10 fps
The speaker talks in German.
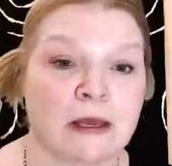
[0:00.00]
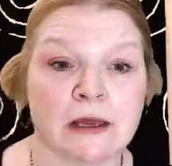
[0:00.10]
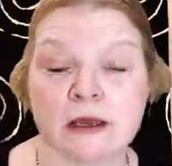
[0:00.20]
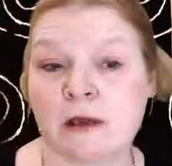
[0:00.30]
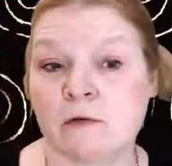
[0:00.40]
äh,
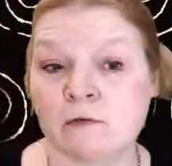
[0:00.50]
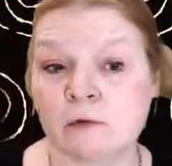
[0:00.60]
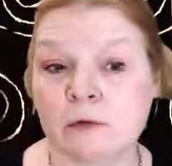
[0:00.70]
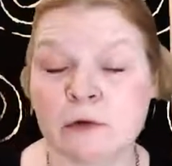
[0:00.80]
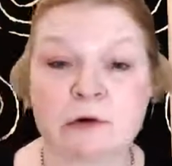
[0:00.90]

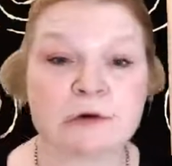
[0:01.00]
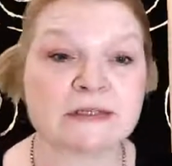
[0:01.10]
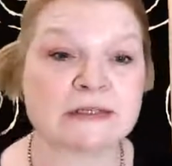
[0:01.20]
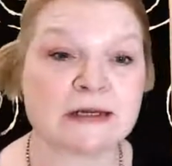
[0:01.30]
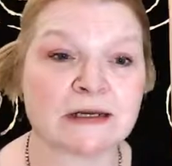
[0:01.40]
frühen
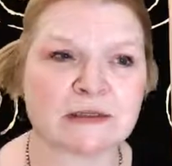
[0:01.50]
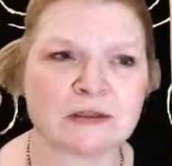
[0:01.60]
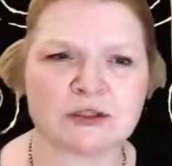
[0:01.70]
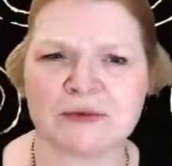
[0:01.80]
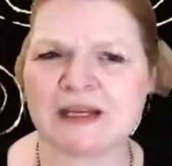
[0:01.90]

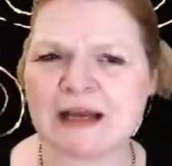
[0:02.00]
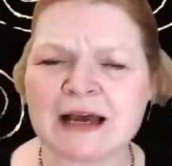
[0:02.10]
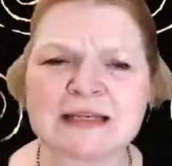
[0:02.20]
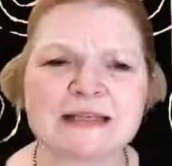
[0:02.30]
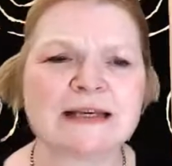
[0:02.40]
90ern, späten
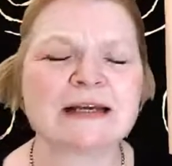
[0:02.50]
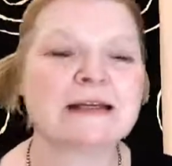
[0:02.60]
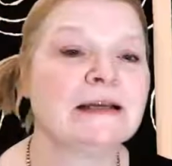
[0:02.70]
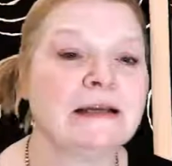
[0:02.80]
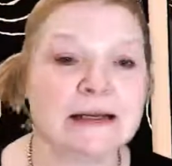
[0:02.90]

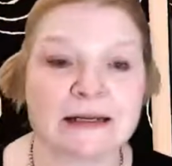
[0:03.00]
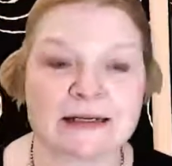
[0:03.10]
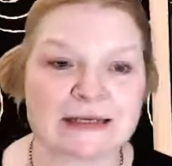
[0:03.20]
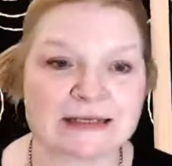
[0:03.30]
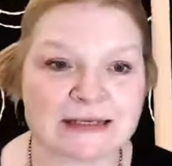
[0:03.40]
80ern
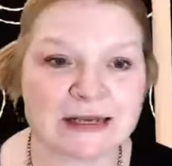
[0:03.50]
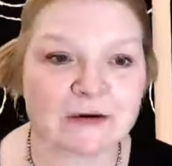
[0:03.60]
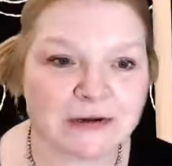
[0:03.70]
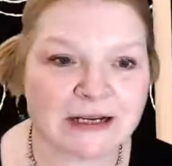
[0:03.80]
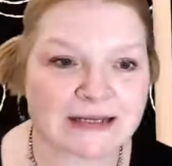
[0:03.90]
des letzten
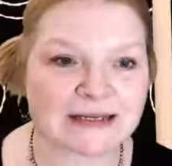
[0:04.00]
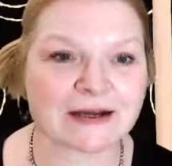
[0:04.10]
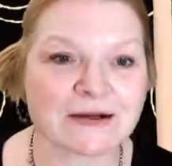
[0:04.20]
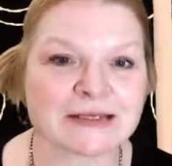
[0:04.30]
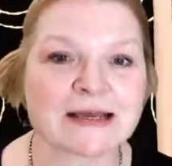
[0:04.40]
Jahrhunderts
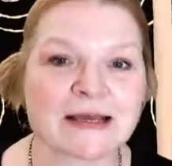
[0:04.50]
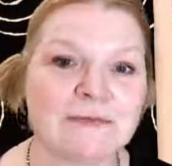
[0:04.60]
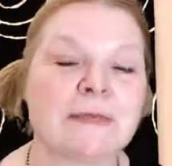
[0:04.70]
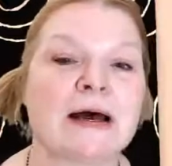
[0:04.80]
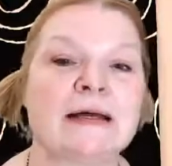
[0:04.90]

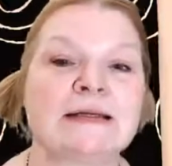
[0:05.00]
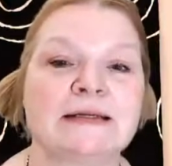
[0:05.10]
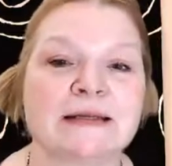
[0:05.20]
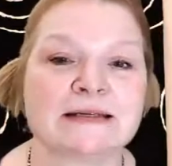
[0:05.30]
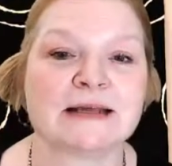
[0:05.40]
herausgegeben
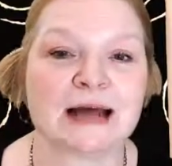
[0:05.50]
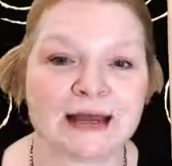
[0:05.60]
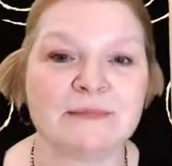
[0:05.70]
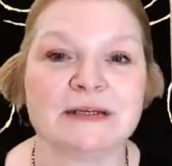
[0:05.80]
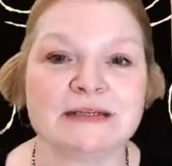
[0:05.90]
hat, Das
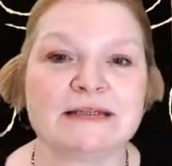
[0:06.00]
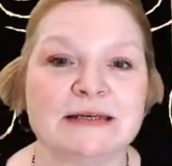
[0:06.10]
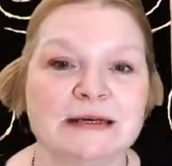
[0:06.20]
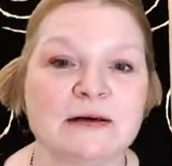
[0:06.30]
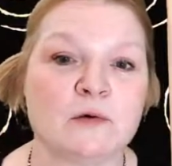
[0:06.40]
Geheimnis
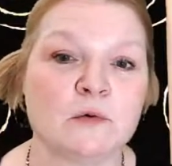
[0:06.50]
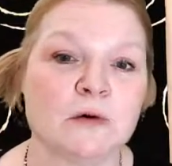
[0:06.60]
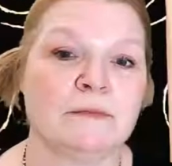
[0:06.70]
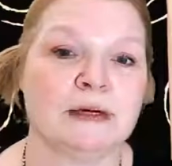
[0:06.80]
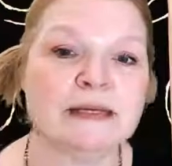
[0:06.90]
der
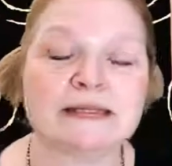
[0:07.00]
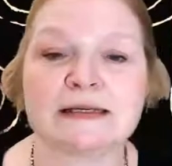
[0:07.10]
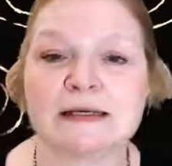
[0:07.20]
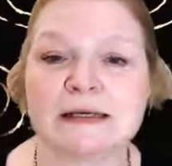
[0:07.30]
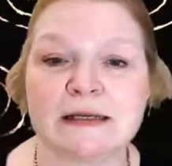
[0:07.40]

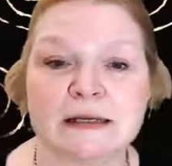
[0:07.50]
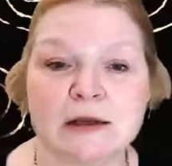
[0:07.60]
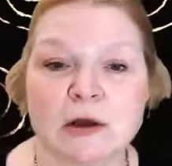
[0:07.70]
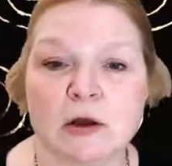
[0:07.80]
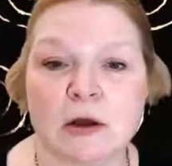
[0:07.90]

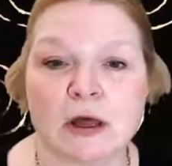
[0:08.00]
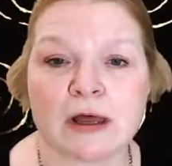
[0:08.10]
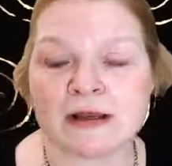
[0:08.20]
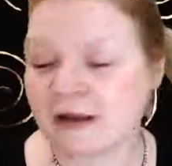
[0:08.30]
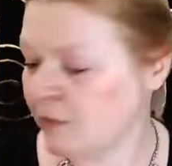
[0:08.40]
Hohepriesterinnen,
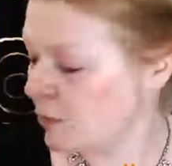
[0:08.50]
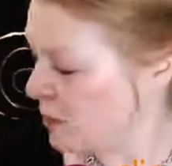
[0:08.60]
äh, der